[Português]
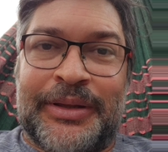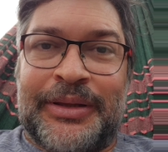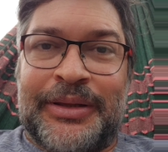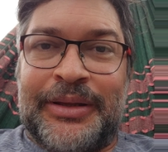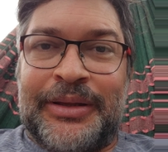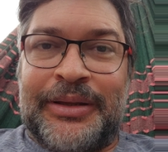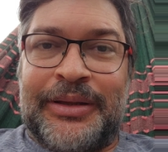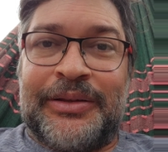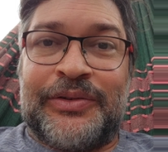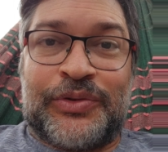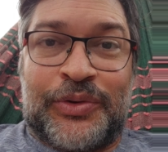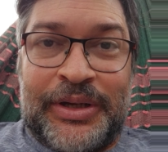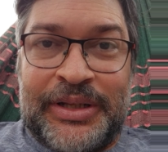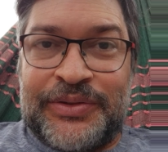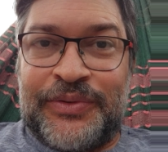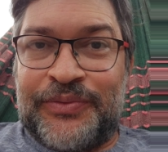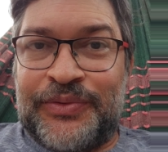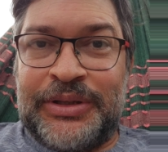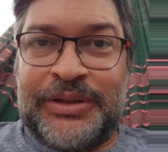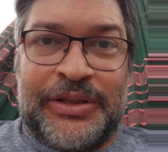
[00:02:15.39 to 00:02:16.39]
é, histórias
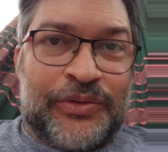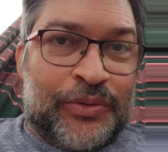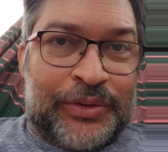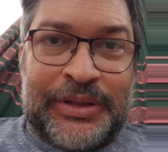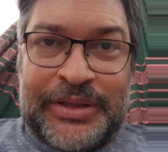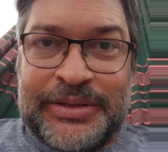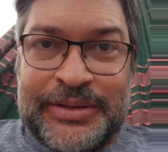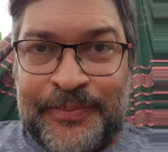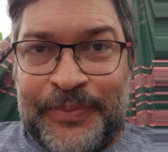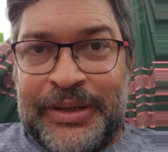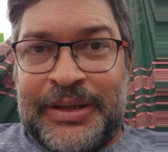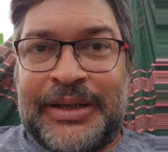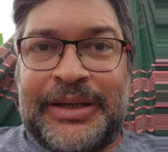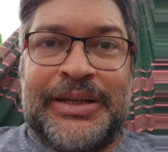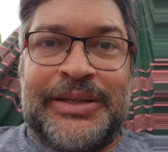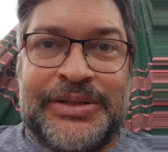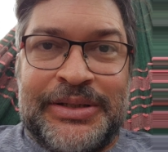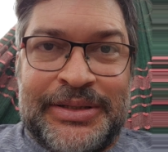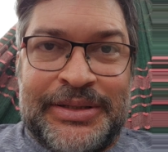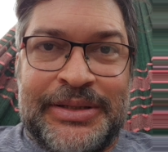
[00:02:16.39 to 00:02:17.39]
vividas, outras
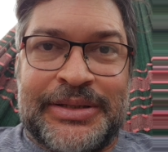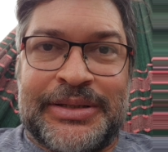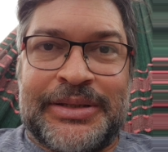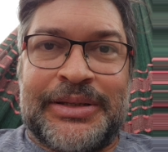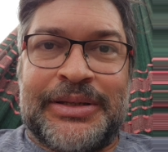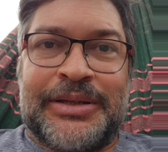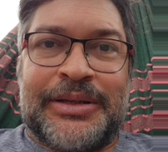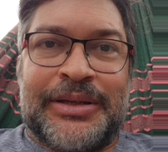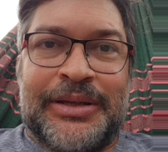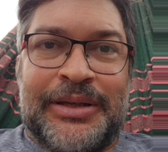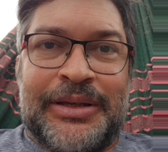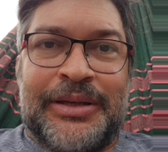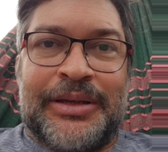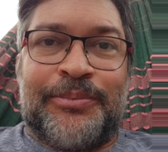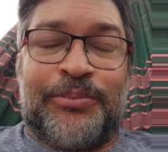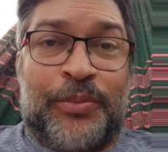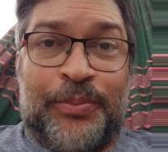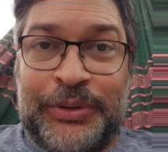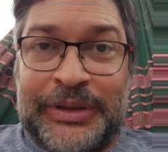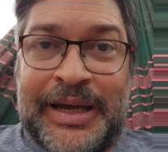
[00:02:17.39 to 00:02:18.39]
crendices é,
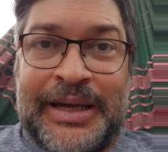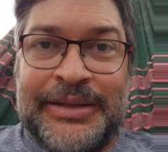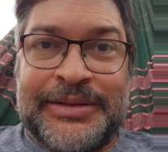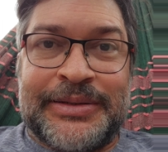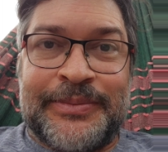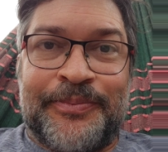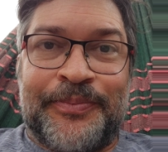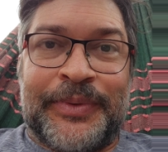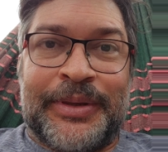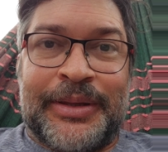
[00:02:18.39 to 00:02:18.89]
populares,